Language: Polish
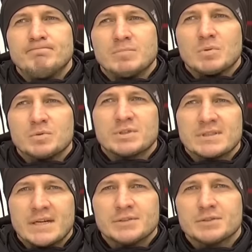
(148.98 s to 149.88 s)
No muszę
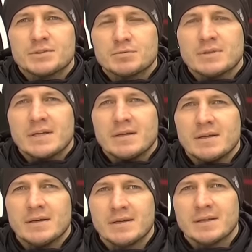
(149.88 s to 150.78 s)
zdradzić, że
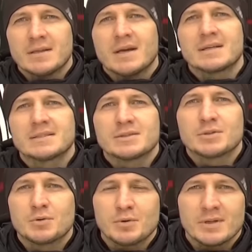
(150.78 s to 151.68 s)
tutaj jedna akcja
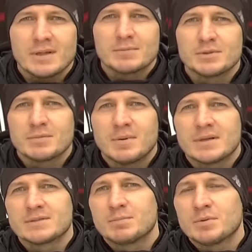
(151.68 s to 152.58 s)
szczególnie nam się
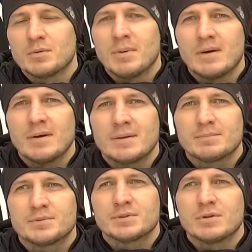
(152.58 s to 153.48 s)
bardzo podobała.
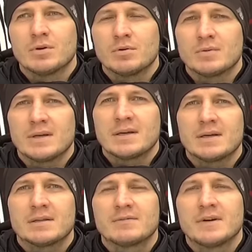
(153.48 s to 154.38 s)
Przy golu
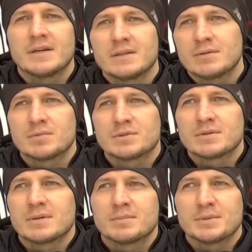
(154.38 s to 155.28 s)
na 2-1
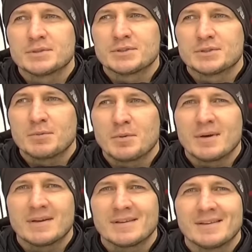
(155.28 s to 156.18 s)
można powiedzieć, że to
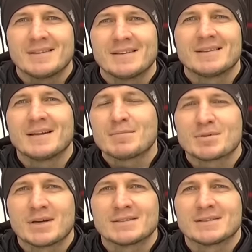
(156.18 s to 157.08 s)
była
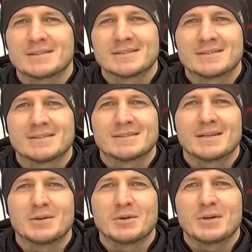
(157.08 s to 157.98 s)
najlepsza akcja z
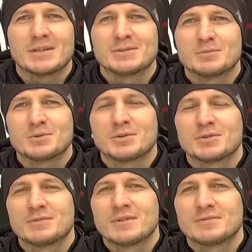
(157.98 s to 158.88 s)
tego okresu
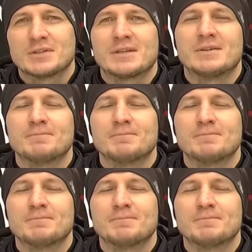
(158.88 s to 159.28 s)
przygotowawczego.